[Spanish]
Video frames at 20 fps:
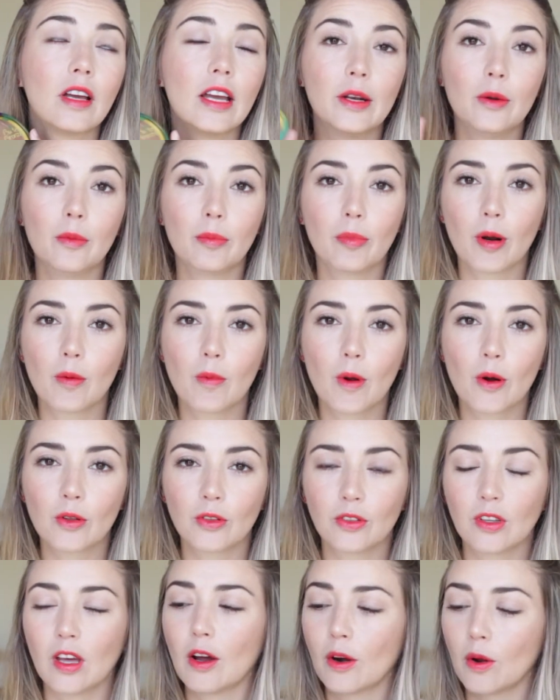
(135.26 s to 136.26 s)
en un polvo
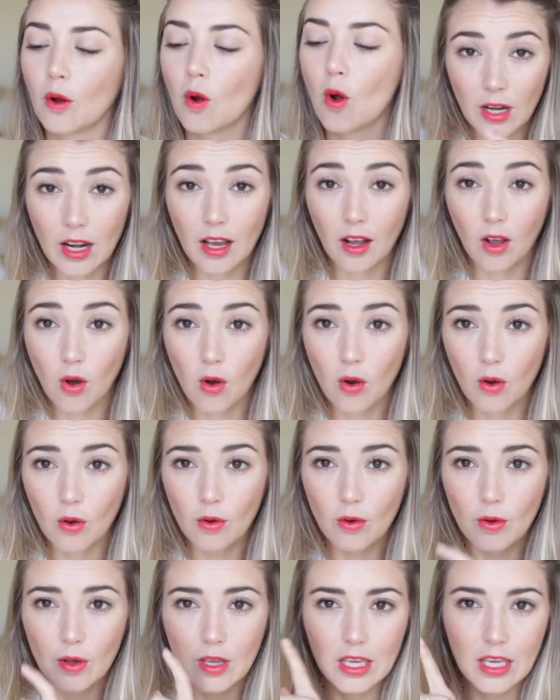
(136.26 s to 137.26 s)
bronceador. Huele a
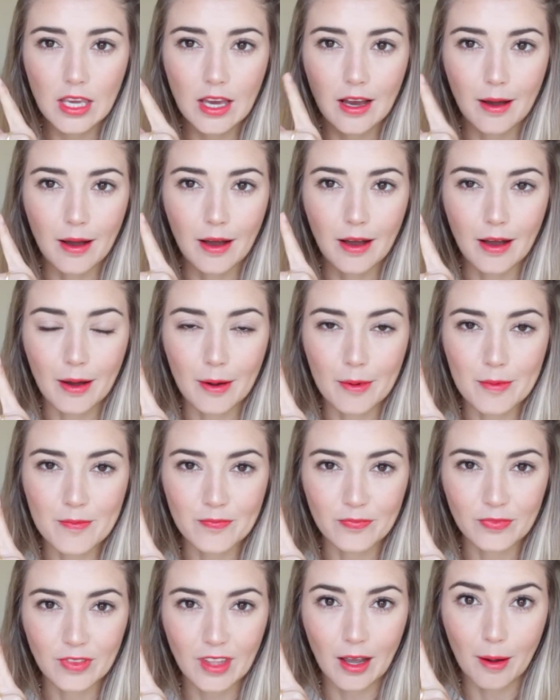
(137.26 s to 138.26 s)
coco y a,
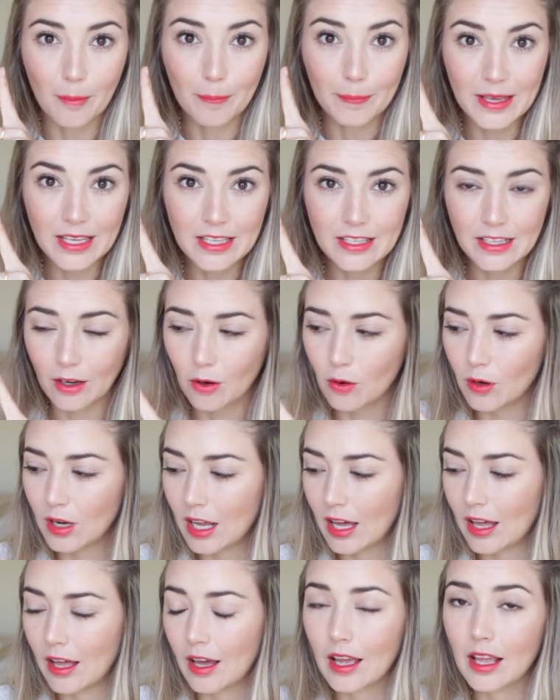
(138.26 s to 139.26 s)
piña
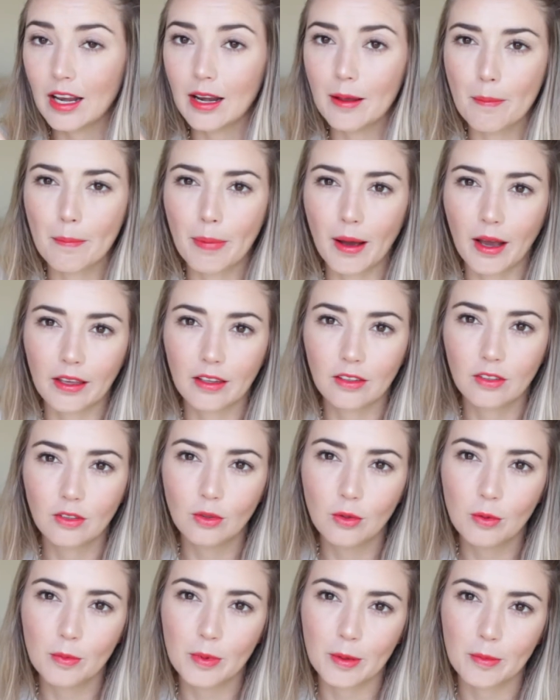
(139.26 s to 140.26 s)
colada. El empaque es
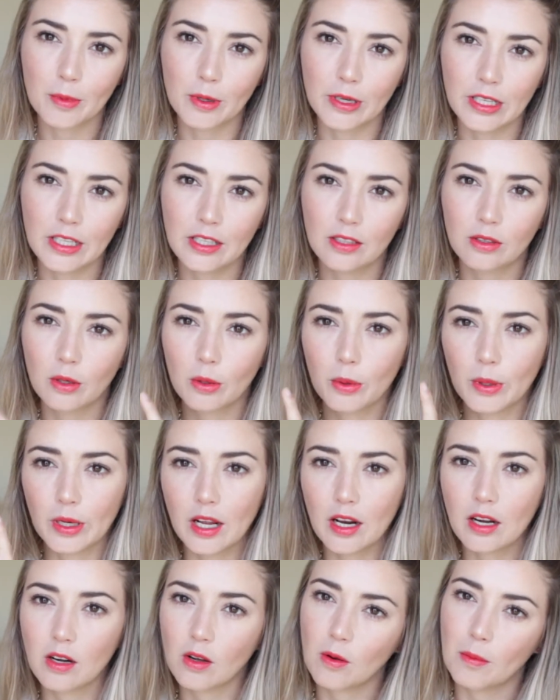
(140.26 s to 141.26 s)
súper bonito de
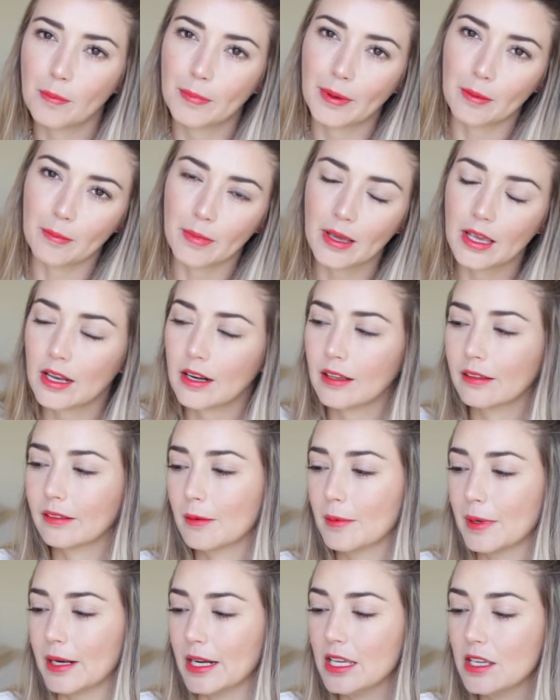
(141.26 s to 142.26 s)
verano con palmeras,
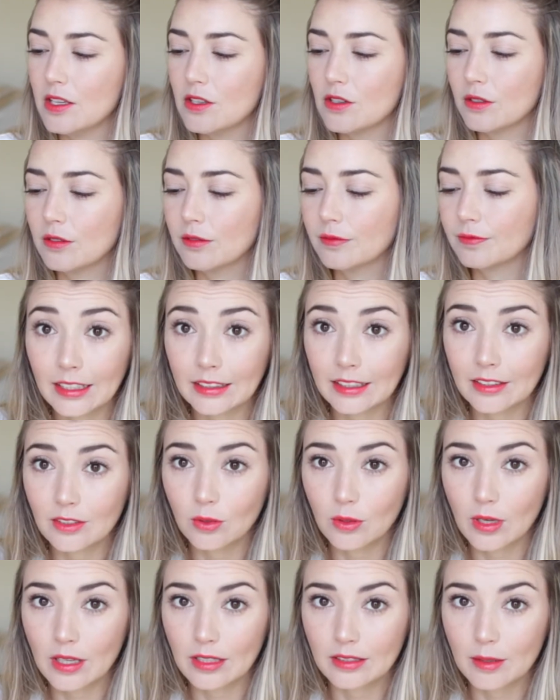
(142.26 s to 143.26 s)
amarillo. La
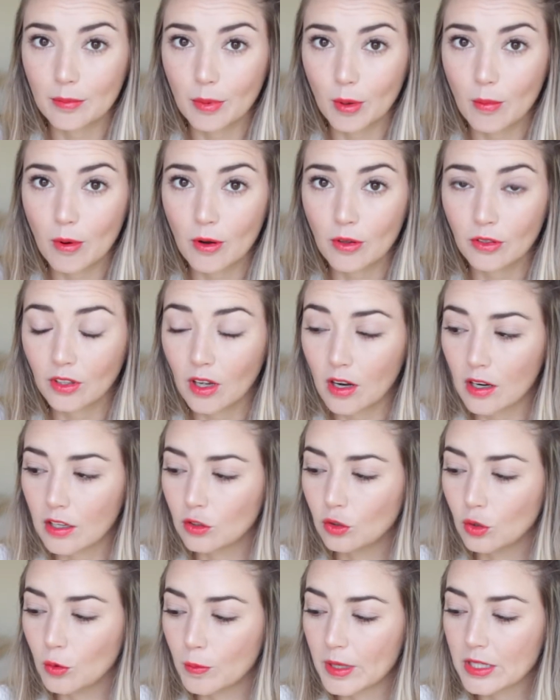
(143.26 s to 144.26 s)
textura de este polvo bronceador es
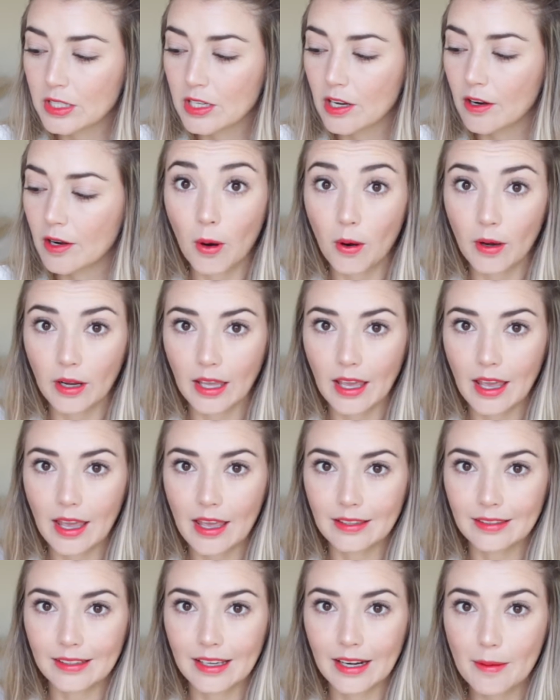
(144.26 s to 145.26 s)
súper chévere porque
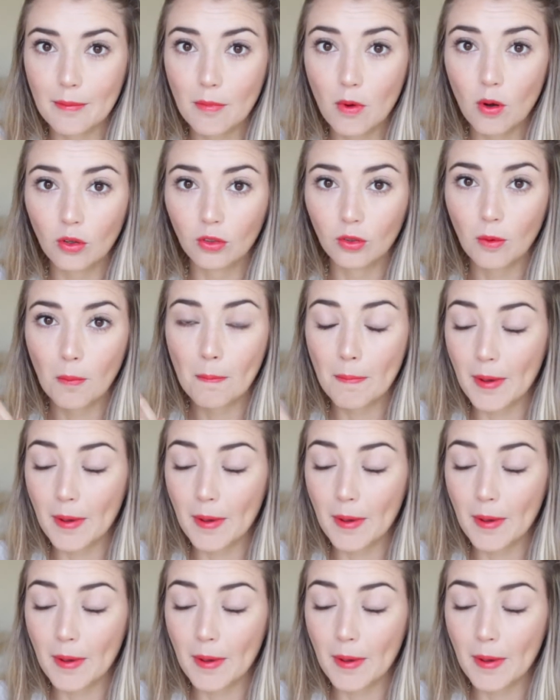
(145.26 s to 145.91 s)
es cremoso,